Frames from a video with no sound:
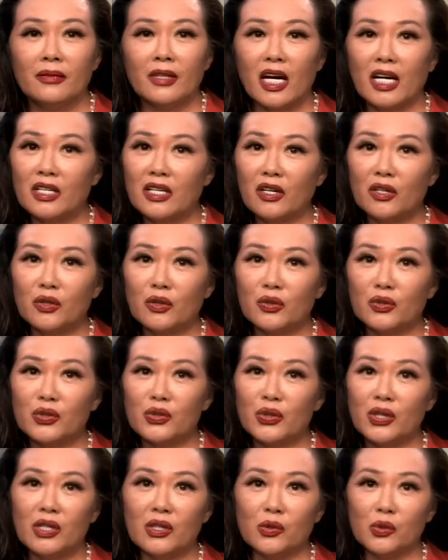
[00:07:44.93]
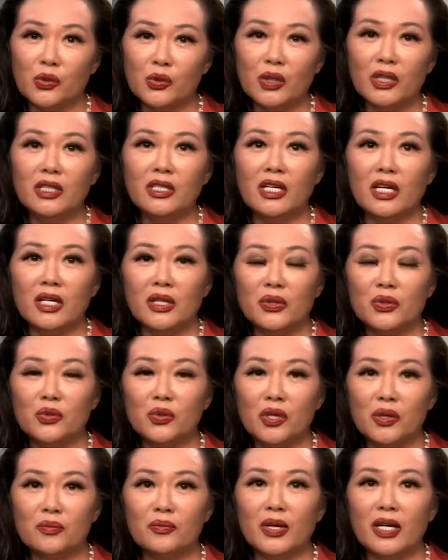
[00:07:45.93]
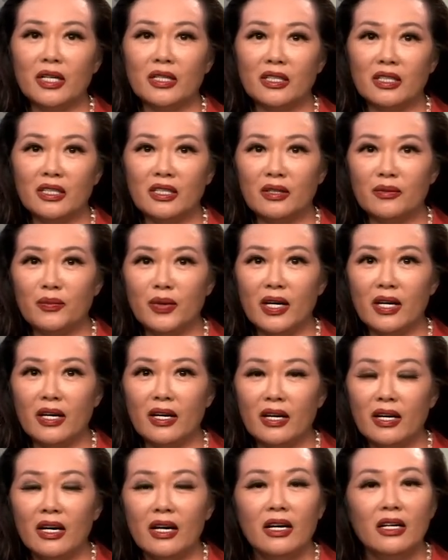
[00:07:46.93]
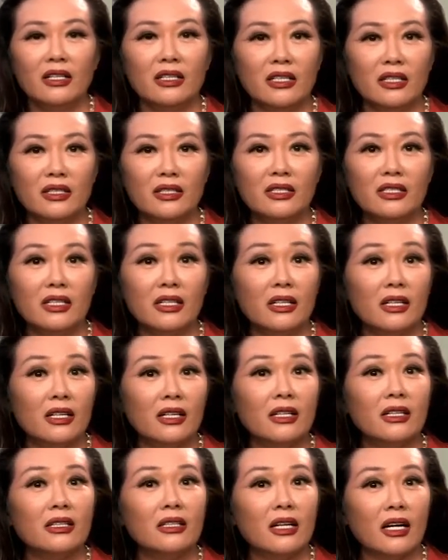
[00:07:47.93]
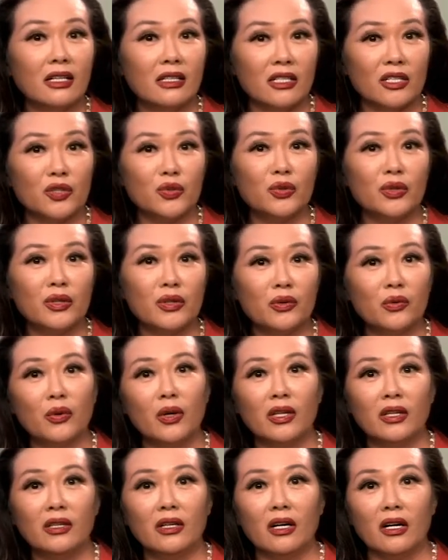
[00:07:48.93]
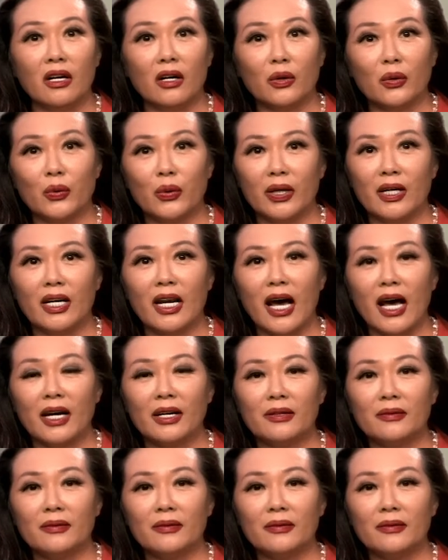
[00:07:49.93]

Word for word: 她要用最有尊严、最美的一面迎接她的军官的归来。